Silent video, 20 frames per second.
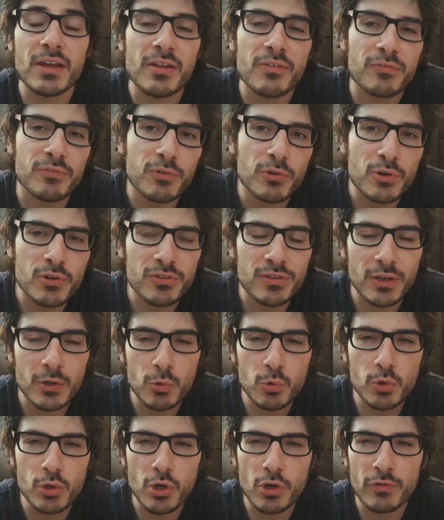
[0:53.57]
è, forse
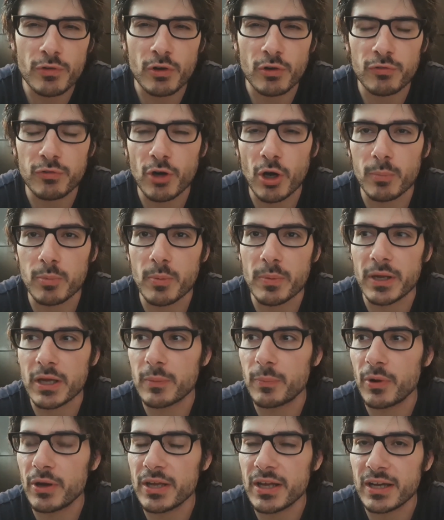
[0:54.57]
l'unico vero flop perché
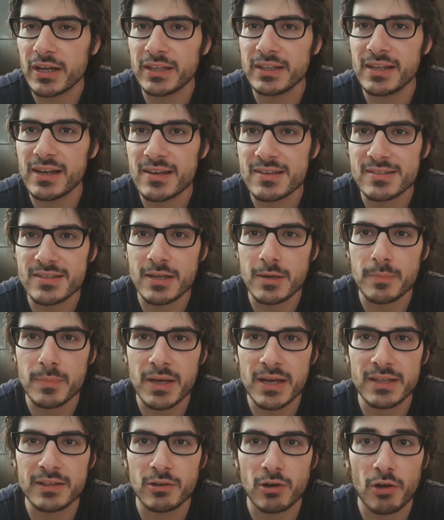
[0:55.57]
poi anche The Last
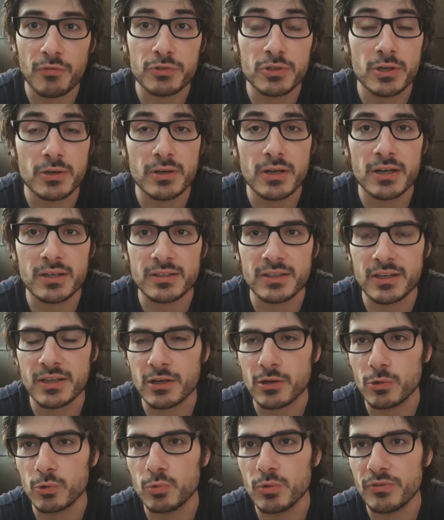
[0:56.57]
Airbender e After Earth che
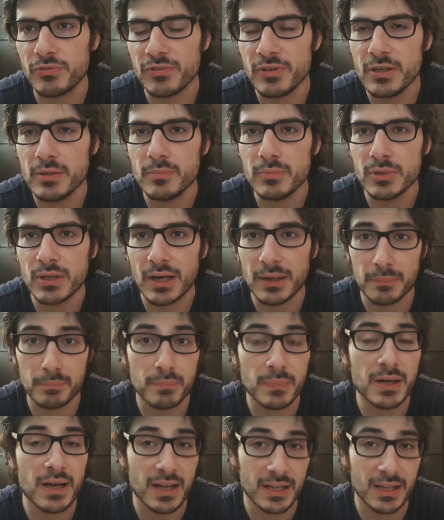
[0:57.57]
erano due film da,